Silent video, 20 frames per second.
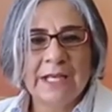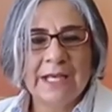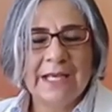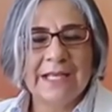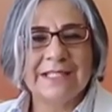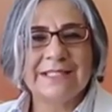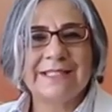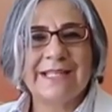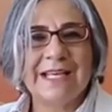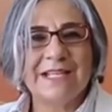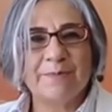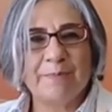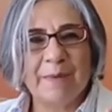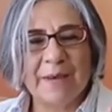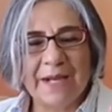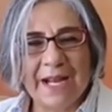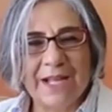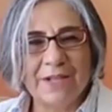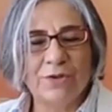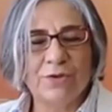está
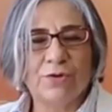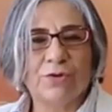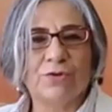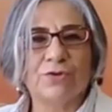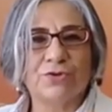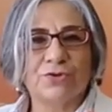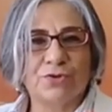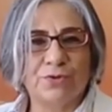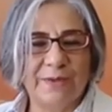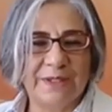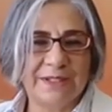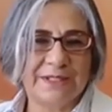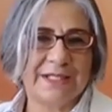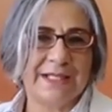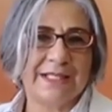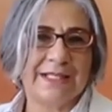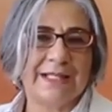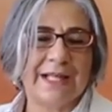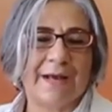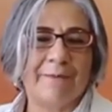esperando su
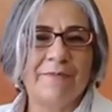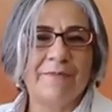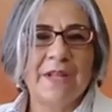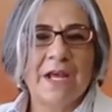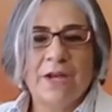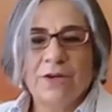visita.